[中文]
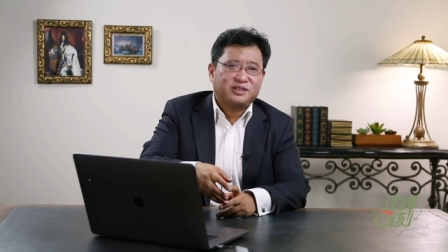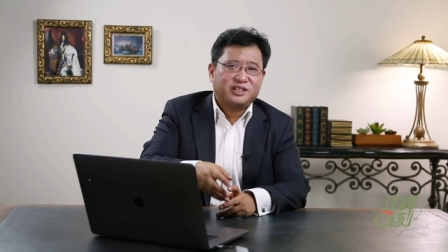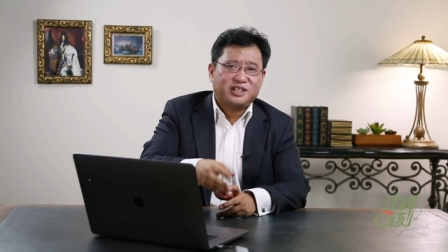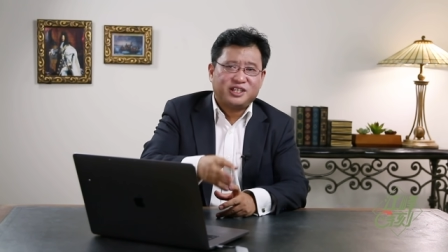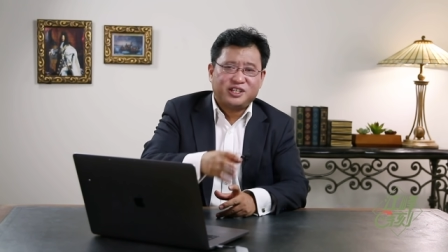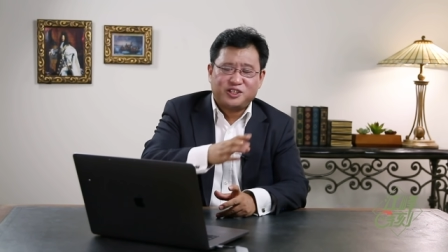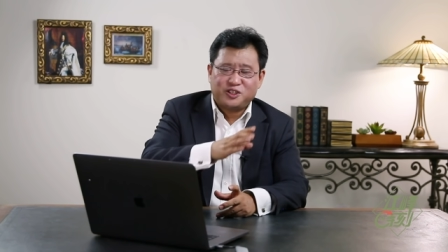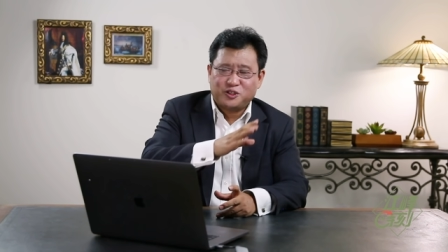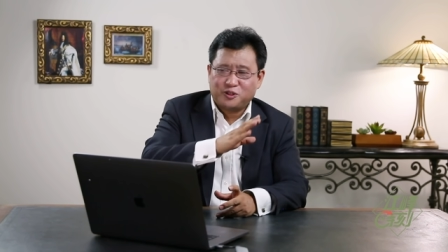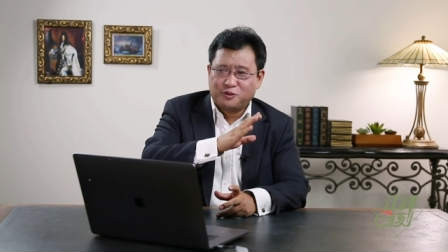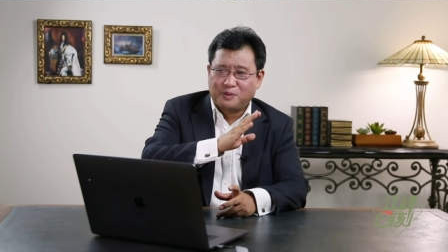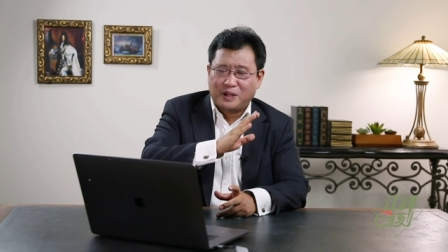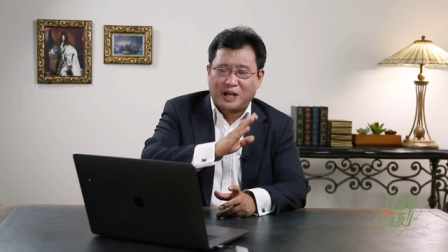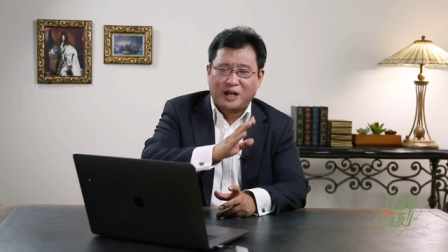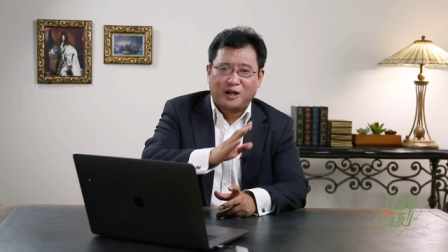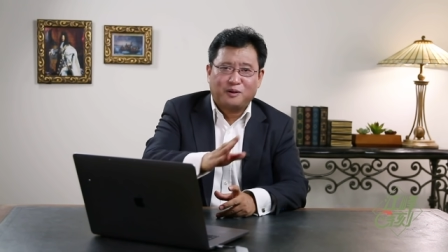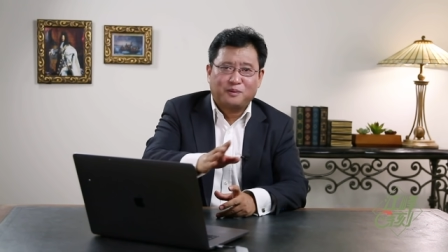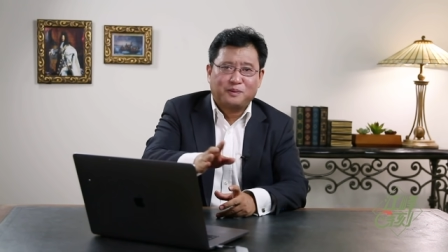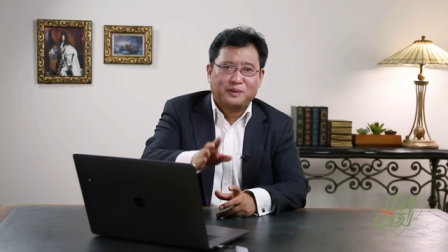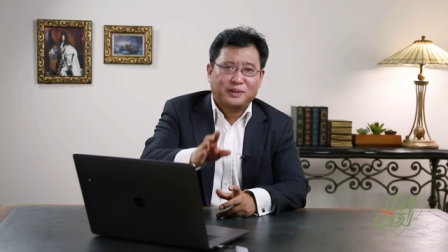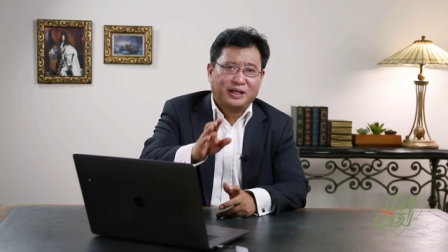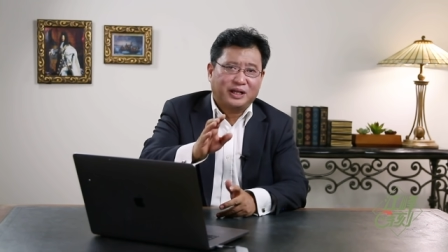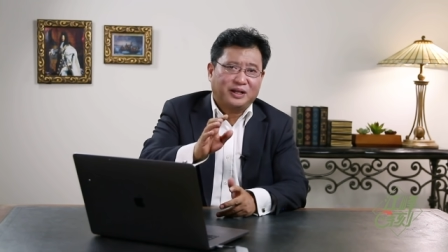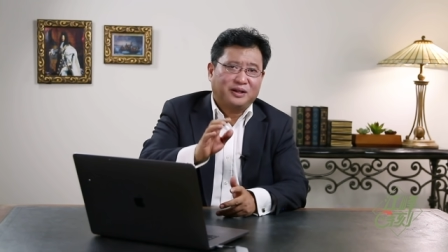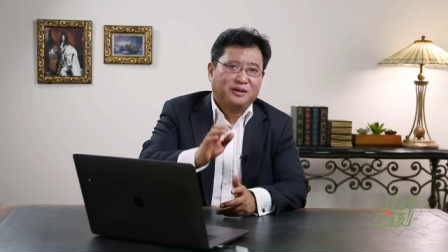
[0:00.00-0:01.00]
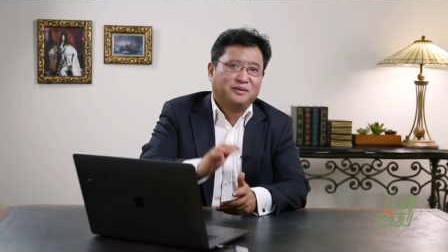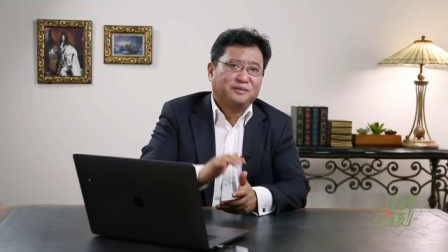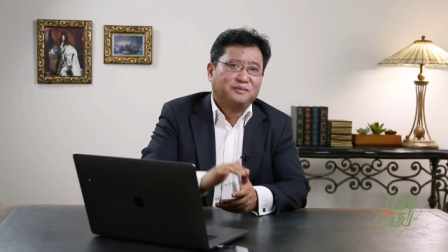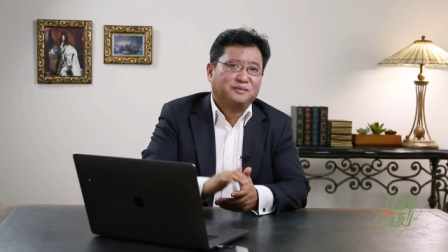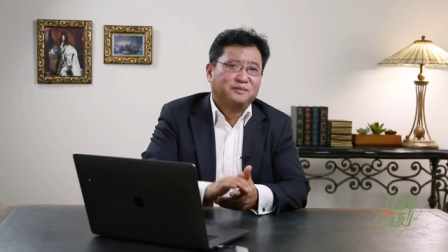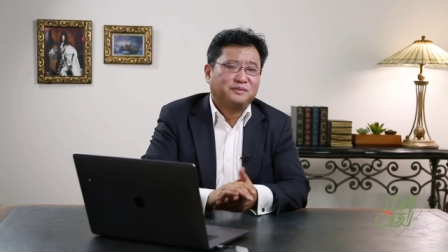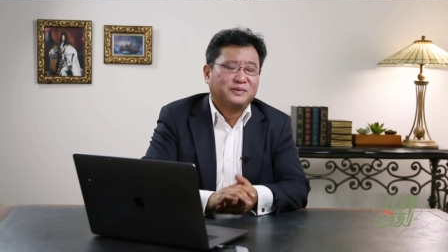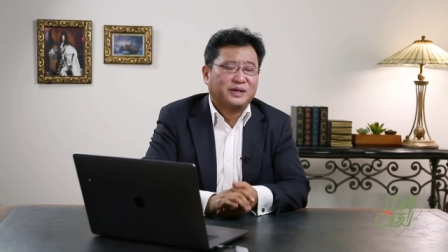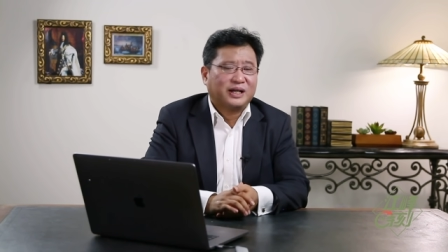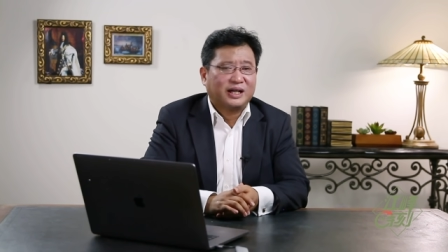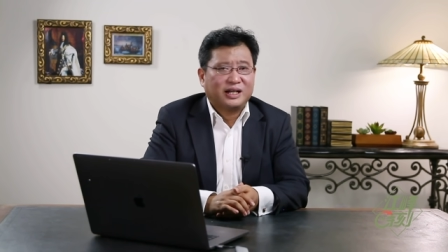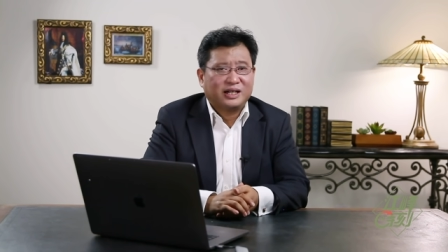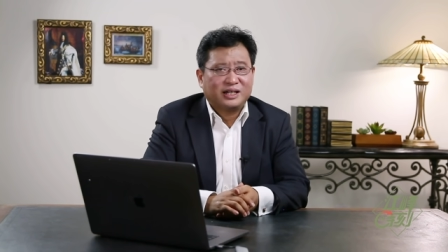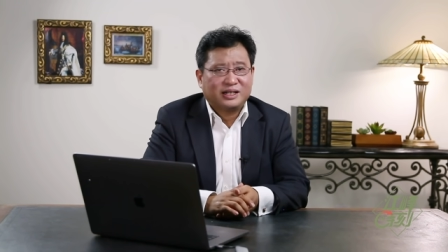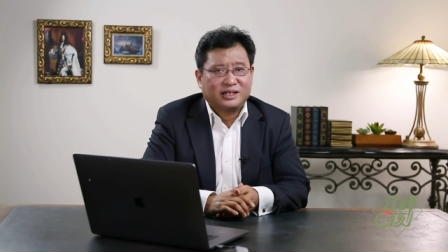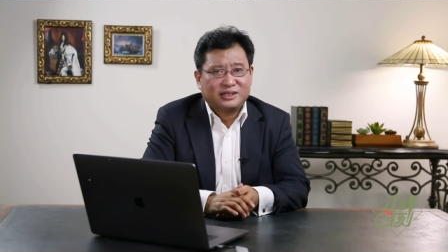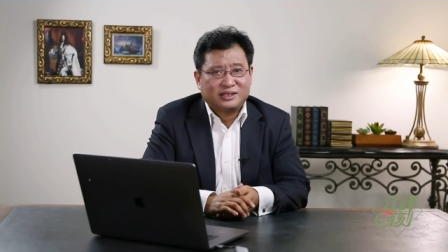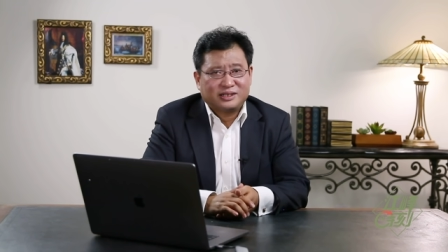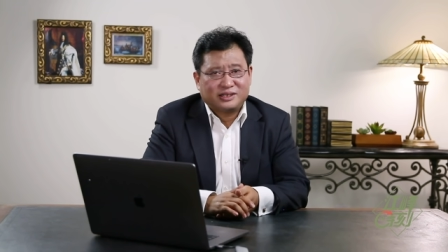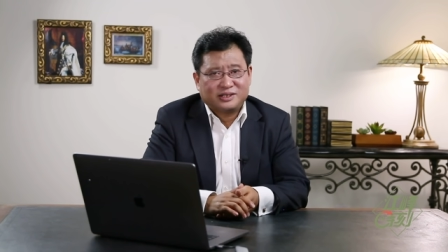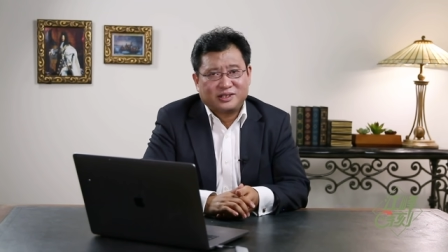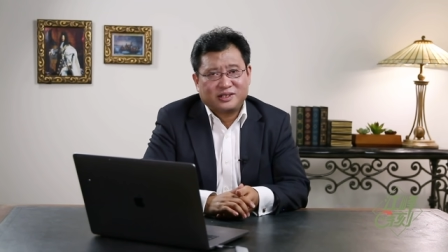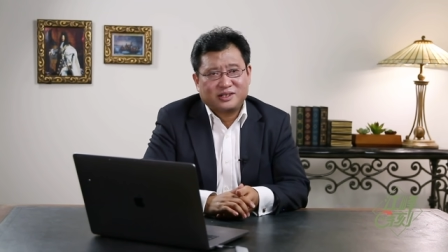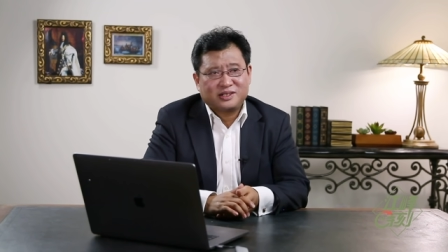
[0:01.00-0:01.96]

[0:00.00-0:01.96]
你就跑不掉啊！就